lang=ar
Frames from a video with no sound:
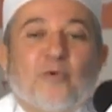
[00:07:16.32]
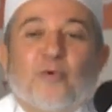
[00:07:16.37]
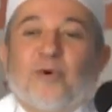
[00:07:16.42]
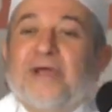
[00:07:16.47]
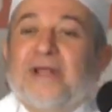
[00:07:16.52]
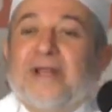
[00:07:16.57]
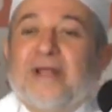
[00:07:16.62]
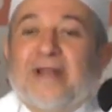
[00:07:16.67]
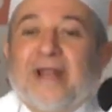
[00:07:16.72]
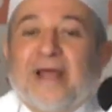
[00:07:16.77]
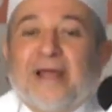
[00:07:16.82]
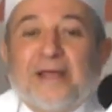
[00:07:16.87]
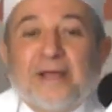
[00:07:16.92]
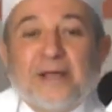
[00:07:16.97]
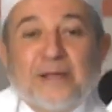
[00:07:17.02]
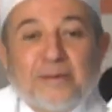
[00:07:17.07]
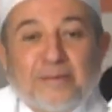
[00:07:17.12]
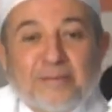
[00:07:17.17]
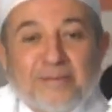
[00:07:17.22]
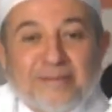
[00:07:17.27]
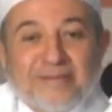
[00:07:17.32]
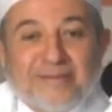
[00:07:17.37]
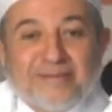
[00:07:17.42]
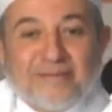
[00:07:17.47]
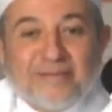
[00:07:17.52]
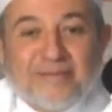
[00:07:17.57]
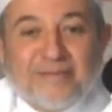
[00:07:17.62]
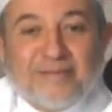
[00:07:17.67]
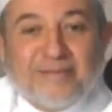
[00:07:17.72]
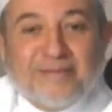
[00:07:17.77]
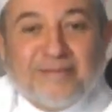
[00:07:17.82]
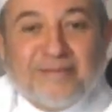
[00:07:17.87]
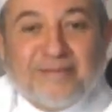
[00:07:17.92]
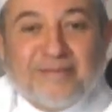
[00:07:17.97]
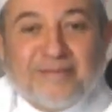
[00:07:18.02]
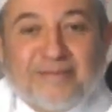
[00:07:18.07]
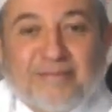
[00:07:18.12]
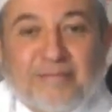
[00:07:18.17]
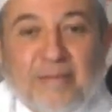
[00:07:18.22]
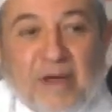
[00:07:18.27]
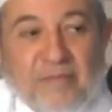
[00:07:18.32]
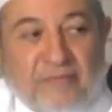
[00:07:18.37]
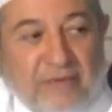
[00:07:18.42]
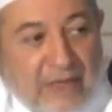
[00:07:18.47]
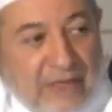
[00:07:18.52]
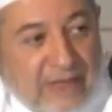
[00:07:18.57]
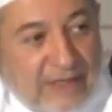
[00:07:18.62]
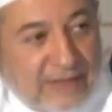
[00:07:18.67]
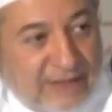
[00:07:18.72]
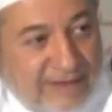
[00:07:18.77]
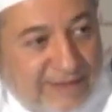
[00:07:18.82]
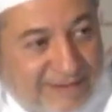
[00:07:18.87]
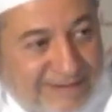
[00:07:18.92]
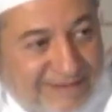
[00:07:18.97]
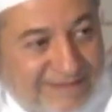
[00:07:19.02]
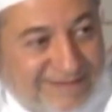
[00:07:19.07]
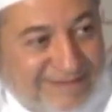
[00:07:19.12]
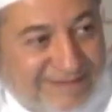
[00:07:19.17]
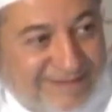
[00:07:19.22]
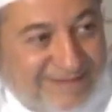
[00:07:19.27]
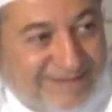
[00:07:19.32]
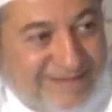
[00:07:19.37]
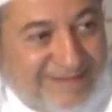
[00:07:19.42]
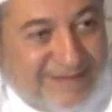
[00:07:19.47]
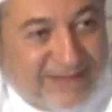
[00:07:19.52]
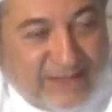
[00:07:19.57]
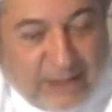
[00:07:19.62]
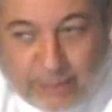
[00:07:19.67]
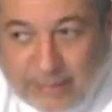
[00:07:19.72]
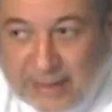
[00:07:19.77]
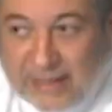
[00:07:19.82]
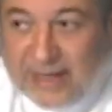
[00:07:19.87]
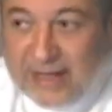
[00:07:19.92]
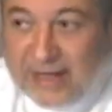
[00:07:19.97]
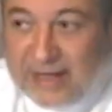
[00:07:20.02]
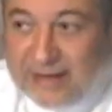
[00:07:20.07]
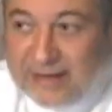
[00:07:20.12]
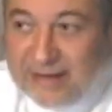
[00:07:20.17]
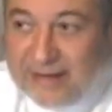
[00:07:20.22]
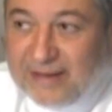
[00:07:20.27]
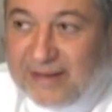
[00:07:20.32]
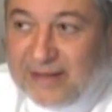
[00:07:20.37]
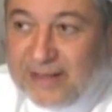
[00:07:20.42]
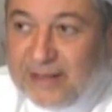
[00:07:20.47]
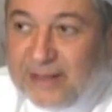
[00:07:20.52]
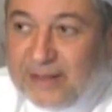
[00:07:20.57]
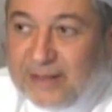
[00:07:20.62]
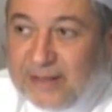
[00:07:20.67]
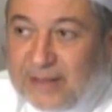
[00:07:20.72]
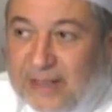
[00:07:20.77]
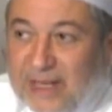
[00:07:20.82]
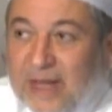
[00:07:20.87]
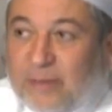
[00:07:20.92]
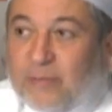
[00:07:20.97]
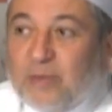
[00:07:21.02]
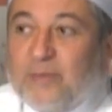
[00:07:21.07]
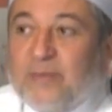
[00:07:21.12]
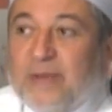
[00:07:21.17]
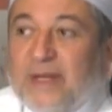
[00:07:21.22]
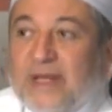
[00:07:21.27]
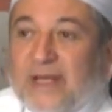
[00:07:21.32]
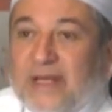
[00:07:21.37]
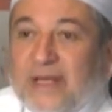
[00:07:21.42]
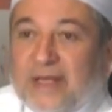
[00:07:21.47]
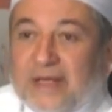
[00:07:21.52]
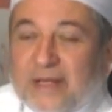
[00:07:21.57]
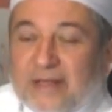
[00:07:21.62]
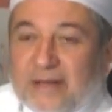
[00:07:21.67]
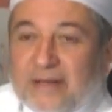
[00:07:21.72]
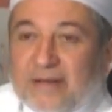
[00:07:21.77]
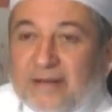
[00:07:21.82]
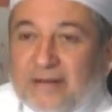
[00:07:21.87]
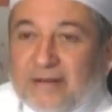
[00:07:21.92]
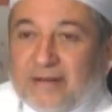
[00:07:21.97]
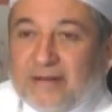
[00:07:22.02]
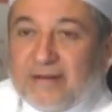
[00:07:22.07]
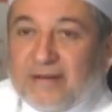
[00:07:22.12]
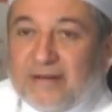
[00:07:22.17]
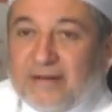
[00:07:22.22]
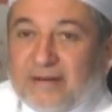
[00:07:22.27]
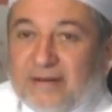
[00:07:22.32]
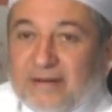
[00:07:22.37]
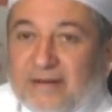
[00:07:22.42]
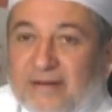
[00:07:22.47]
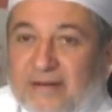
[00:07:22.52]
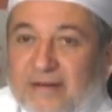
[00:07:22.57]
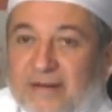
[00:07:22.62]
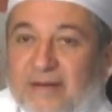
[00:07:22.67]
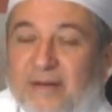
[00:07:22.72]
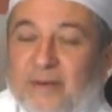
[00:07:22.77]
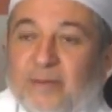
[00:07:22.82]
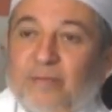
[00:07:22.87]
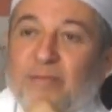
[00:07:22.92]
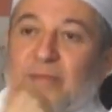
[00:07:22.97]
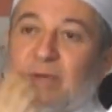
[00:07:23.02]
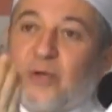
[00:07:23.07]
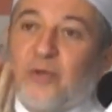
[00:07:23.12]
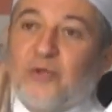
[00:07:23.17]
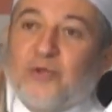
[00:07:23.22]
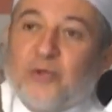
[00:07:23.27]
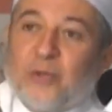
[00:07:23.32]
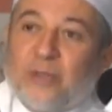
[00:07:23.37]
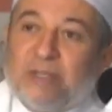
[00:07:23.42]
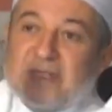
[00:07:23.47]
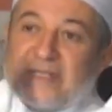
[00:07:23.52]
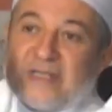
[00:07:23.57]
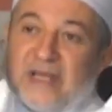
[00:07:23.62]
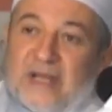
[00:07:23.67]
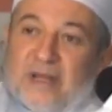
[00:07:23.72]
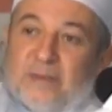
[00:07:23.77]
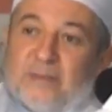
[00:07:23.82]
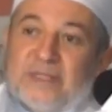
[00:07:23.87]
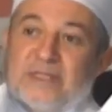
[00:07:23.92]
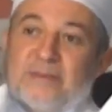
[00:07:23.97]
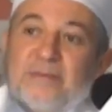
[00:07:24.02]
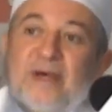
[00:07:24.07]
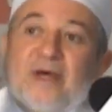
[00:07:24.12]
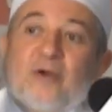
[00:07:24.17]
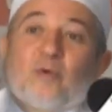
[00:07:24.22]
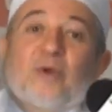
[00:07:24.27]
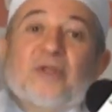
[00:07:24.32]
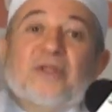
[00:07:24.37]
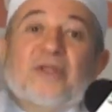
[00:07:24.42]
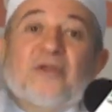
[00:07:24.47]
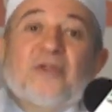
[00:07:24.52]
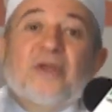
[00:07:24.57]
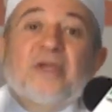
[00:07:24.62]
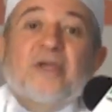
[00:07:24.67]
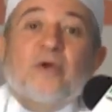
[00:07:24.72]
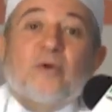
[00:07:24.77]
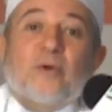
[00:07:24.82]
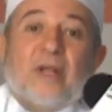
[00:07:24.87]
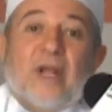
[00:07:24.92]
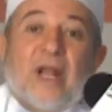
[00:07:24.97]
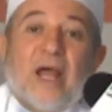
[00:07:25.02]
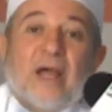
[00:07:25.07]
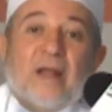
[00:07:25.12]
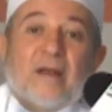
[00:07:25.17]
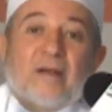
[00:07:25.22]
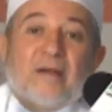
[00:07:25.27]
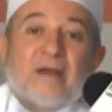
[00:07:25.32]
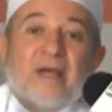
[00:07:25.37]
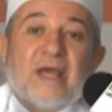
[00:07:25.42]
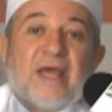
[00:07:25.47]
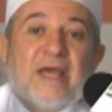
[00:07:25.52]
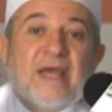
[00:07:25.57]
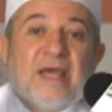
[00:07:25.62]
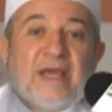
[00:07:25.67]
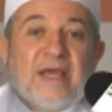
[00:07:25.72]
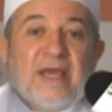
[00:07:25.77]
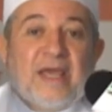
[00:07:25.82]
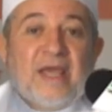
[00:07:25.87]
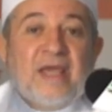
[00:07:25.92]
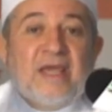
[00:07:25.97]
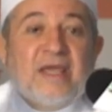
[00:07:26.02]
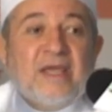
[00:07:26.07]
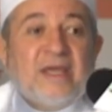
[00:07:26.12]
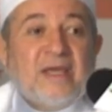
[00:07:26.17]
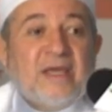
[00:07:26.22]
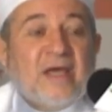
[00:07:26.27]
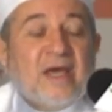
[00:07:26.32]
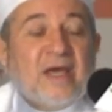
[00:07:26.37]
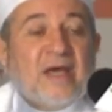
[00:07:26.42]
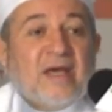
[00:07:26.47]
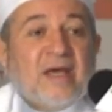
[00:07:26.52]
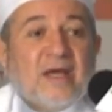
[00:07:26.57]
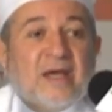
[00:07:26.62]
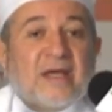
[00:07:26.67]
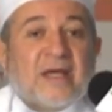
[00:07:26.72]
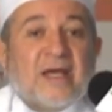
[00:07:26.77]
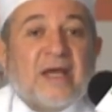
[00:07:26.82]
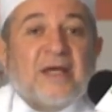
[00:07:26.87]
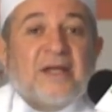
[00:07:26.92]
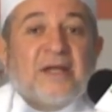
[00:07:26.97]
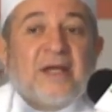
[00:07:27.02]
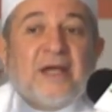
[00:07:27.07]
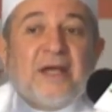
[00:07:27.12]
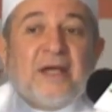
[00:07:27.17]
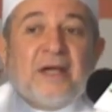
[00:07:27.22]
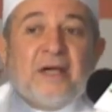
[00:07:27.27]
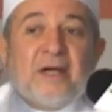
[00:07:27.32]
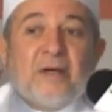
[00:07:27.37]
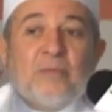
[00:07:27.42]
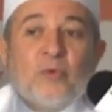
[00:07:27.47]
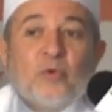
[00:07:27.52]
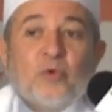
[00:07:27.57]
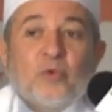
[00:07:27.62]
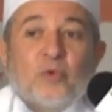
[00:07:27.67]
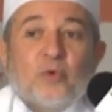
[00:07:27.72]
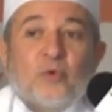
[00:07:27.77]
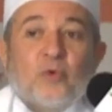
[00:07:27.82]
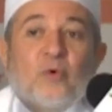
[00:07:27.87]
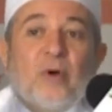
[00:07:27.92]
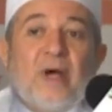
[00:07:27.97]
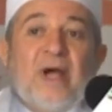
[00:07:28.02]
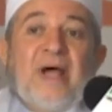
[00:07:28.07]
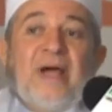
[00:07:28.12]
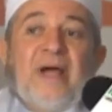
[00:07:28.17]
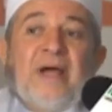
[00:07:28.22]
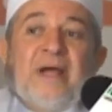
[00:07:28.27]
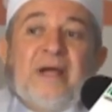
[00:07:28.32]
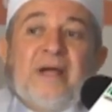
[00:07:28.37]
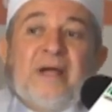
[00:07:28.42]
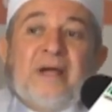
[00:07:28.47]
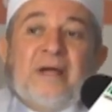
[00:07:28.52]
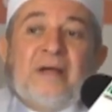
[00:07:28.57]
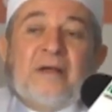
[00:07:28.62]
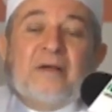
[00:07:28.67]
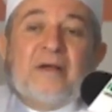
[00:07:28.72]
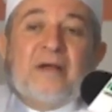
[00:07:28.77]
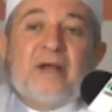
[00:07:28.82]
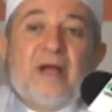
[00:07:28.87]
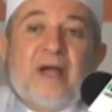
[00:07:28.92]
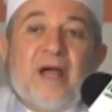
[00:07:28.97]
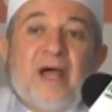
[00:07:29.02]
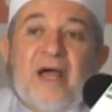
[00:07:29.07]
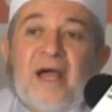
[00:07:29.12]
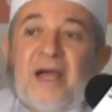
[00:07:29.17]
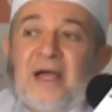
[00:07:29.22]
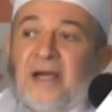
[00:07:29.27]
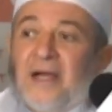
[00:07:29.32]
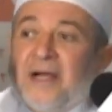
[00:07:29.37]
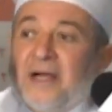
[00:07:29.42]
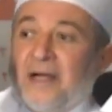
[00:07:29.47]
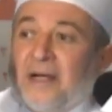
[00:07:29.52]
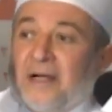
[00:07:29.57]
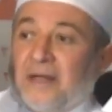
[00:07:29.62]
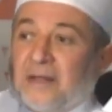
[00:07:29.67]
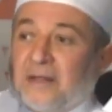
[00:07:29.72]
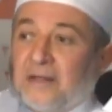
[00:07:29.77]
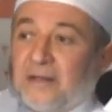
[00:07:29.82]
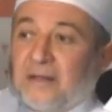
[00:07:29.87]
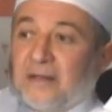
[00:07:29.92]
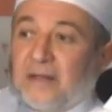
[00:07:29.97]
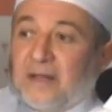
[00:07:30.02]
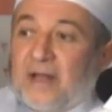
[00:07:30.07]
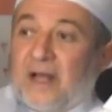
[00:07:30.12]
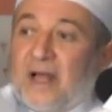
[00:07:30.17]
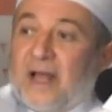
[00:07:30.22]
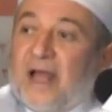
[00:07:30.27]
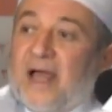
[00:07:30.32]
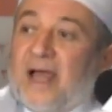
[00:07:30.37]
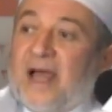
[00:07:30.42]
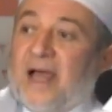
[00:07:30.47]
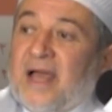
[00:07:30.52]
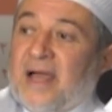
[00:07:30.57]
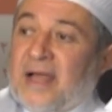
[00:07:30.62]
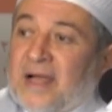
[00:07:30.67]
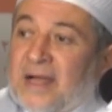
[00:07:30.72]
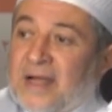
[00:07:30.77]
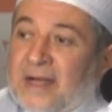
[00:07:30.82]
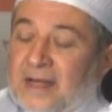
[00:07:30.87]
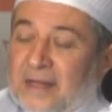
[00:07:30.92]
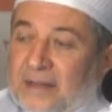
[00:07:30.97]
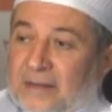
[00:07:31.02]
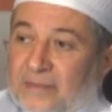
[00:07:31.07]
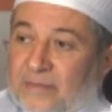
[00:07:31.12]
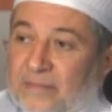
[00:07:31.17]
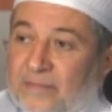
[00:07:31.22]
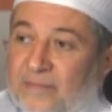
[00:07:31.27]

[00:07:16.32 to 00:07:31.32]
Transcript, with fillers: وين العين ما في عين انتبهنا لابد من ايه من رجوع لسان المزمار وتضيق الحلق إياك نعبد أع أع أع